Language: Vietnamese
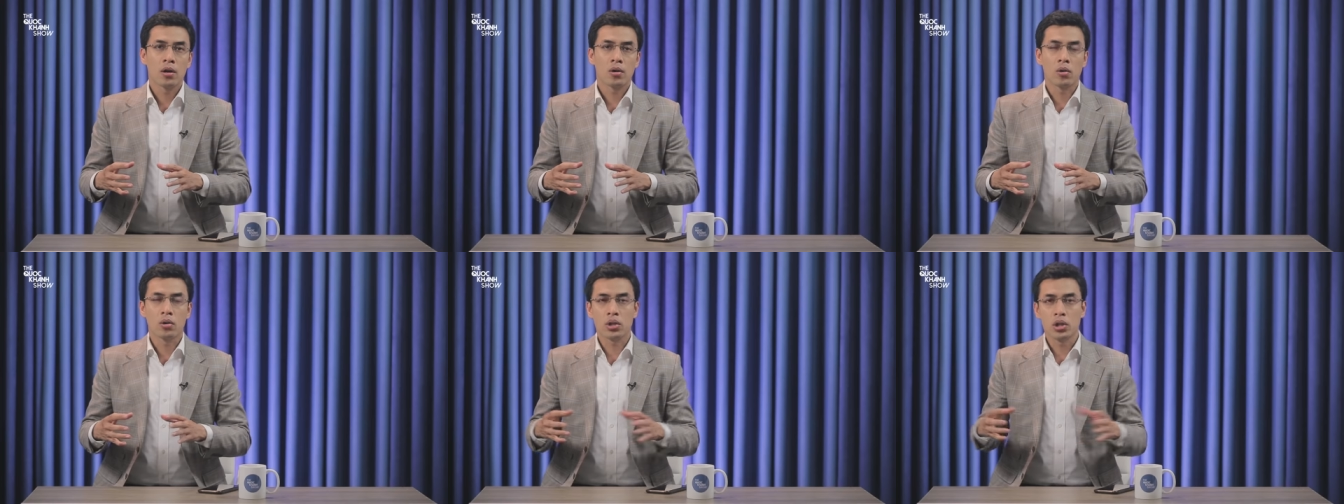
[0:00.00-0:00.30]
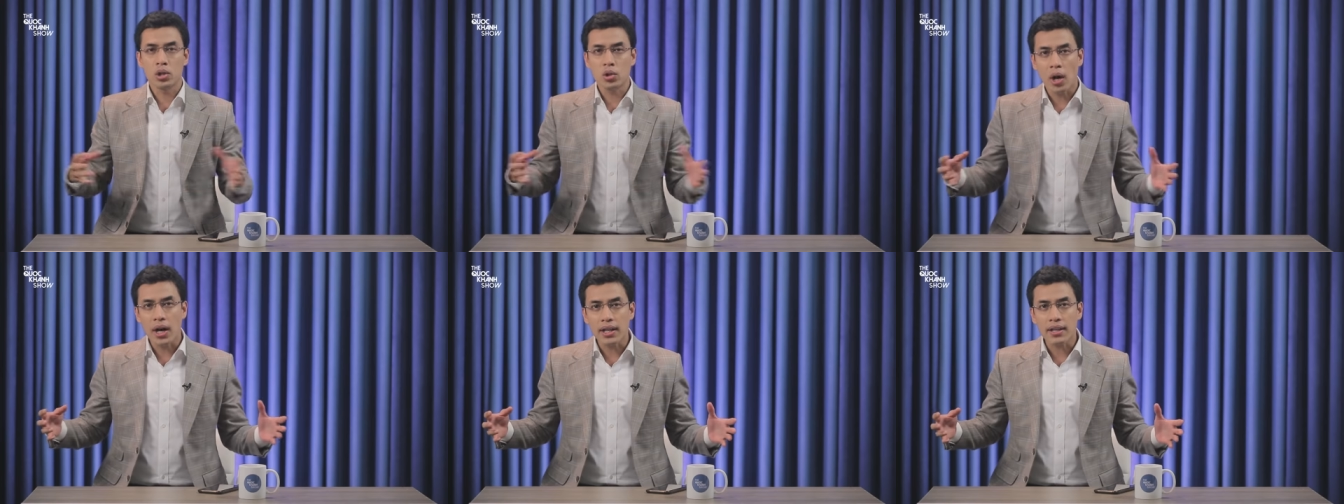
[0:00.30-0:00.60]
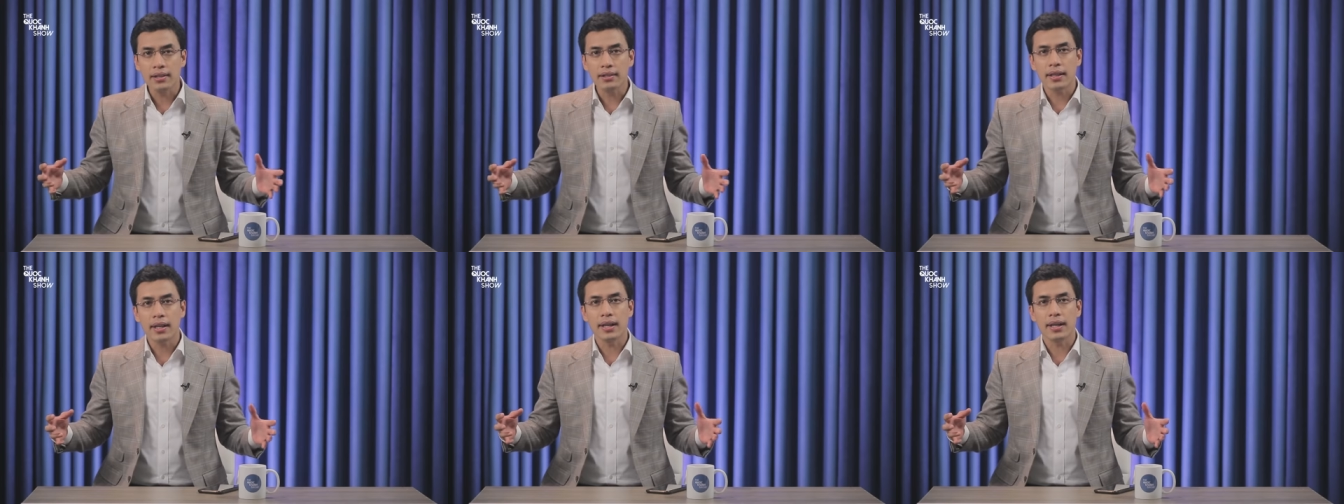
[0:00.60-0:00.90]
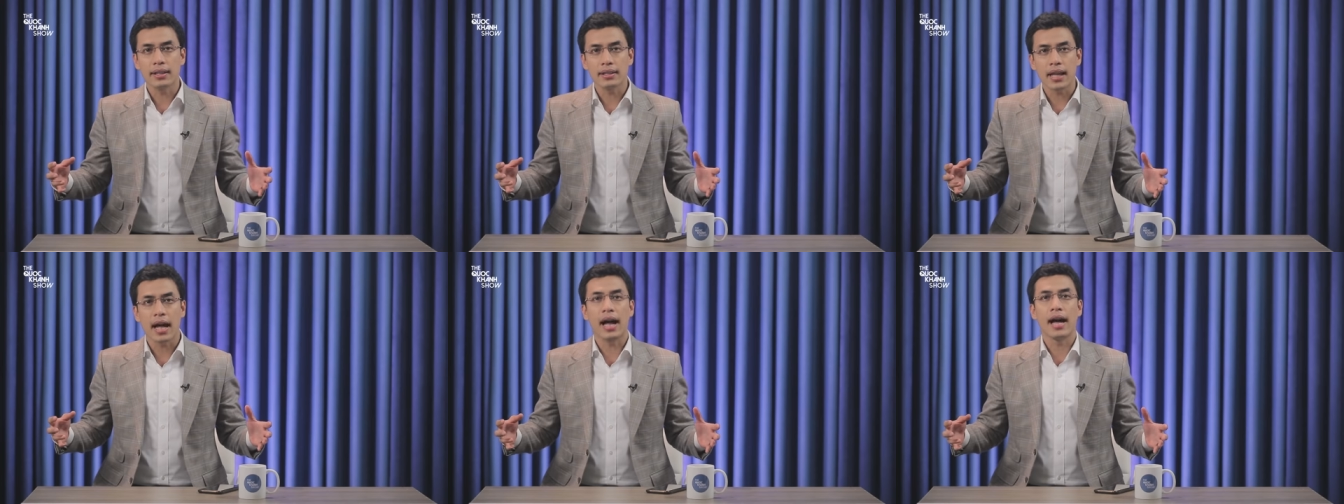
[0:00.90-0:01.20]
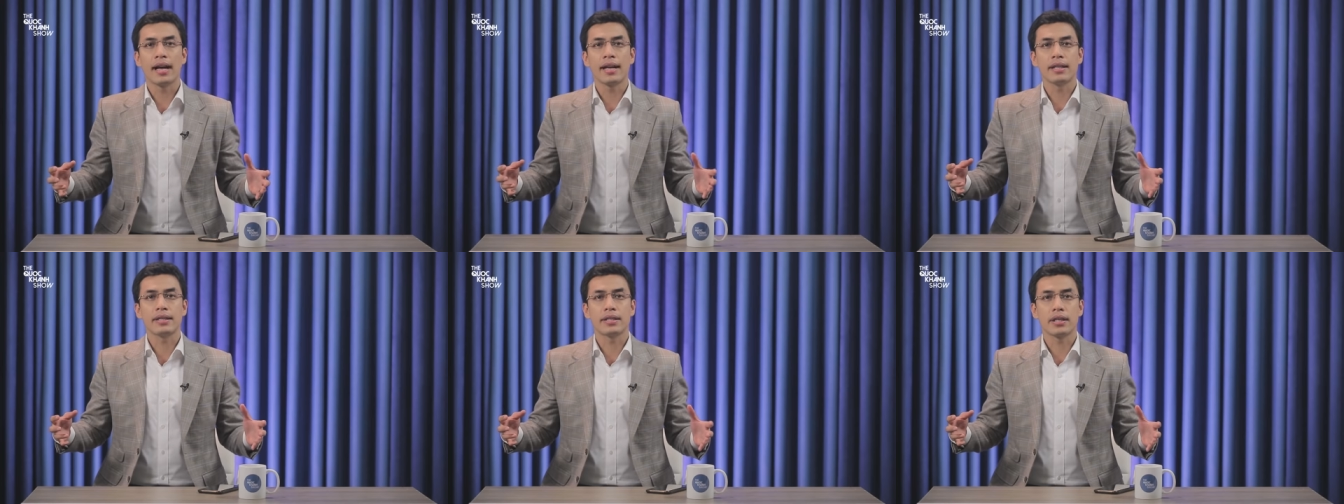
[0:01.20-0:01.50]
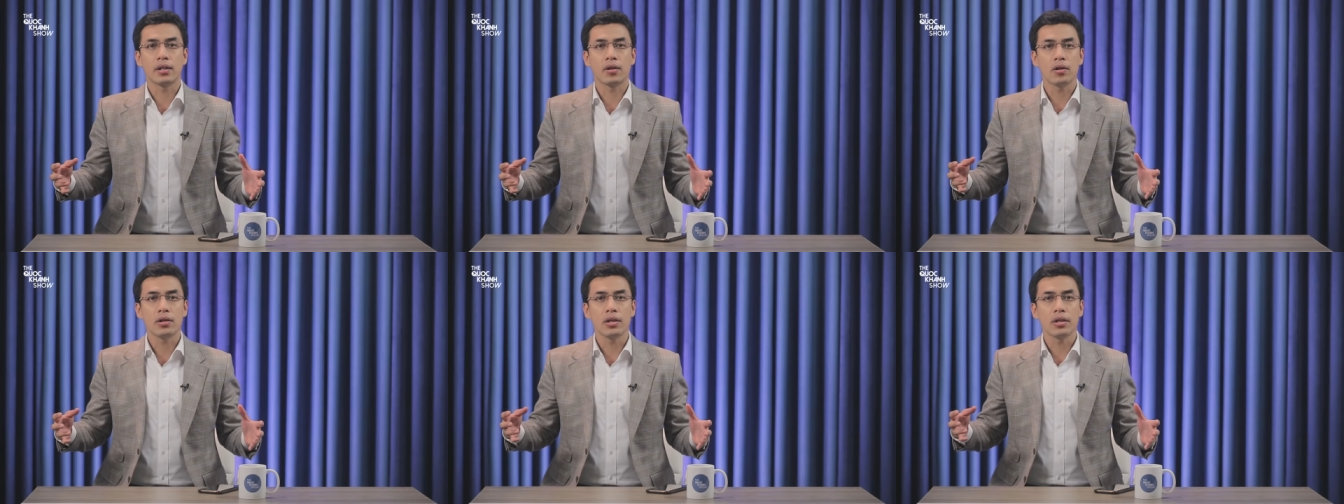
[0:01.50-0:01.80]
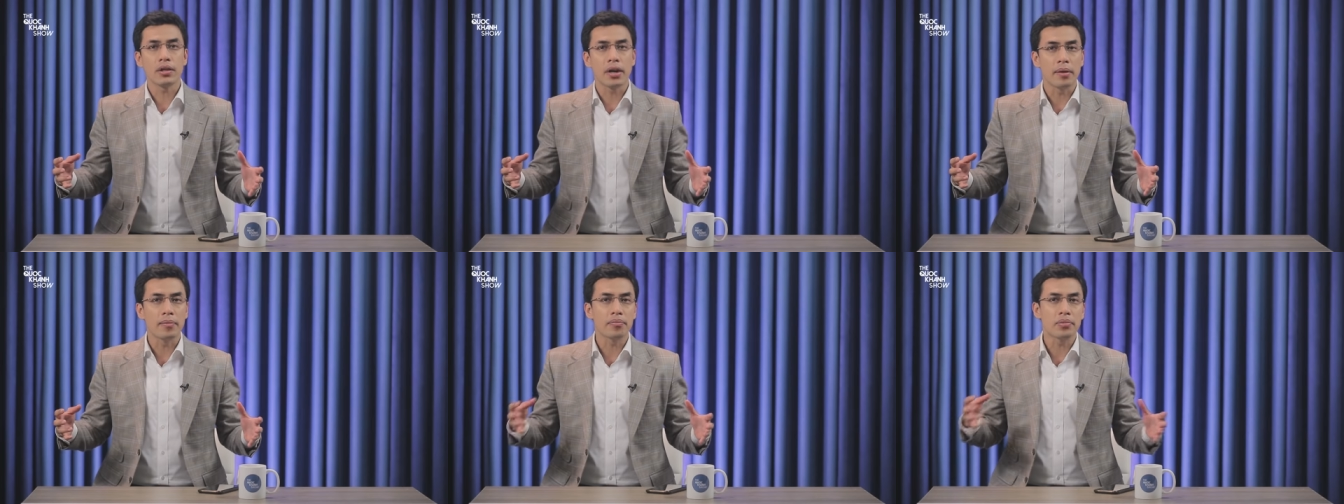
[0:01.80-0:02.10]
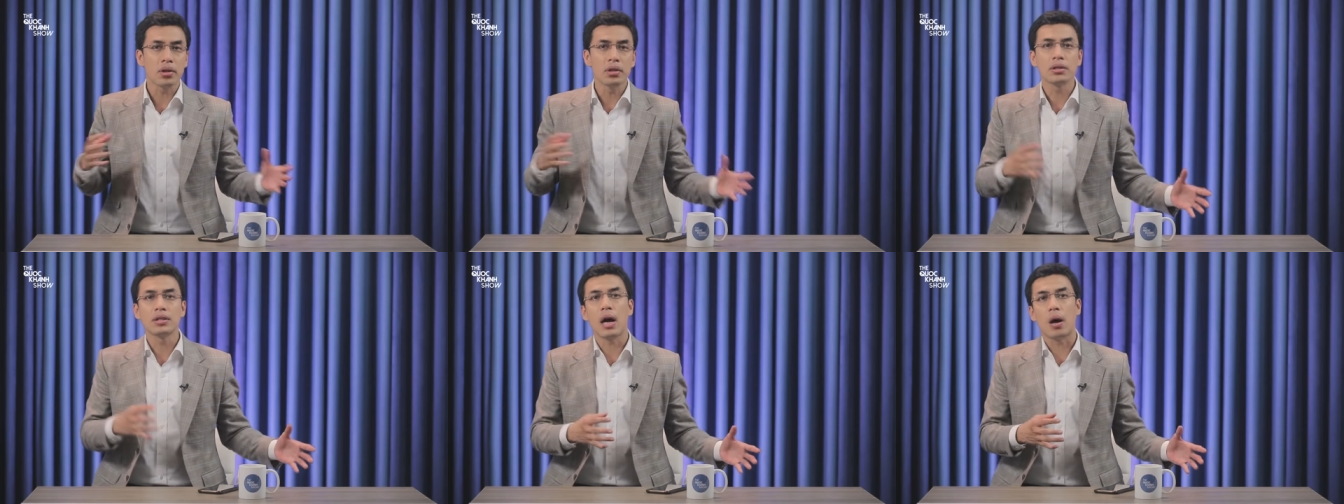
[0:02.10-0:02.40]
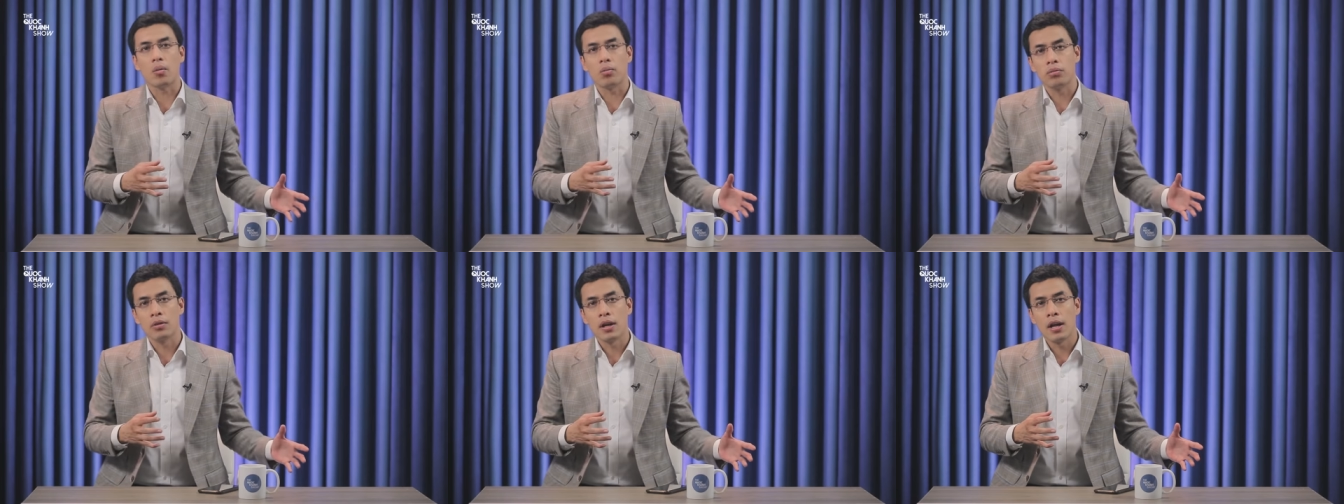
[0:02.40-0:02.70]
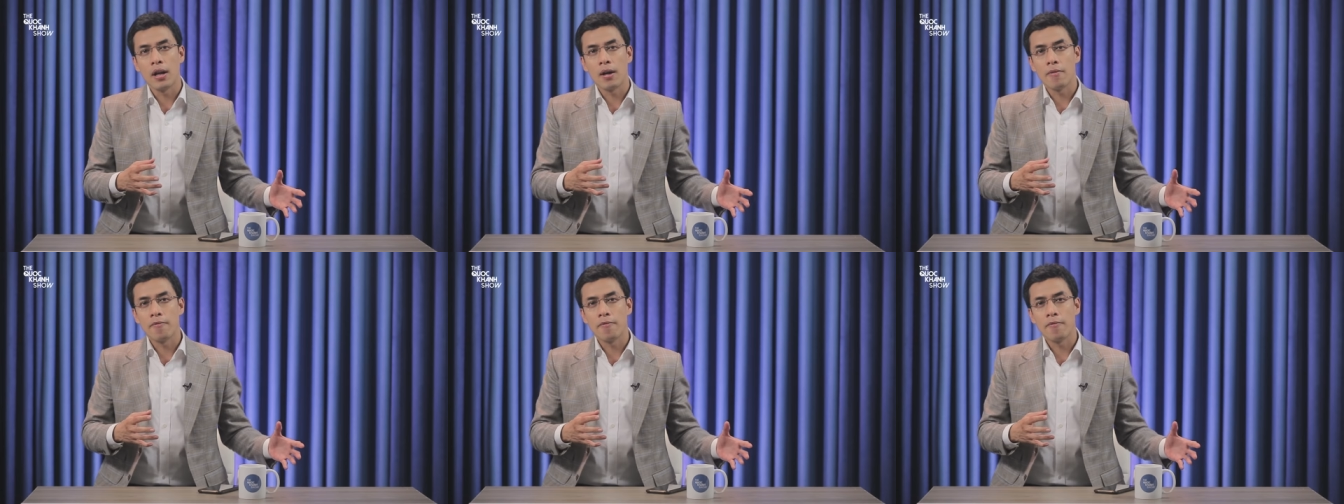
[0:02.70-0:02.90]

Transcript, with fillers: Cuộc suy thoái kinh tế hiện tại sẽ có những điểm tương đồng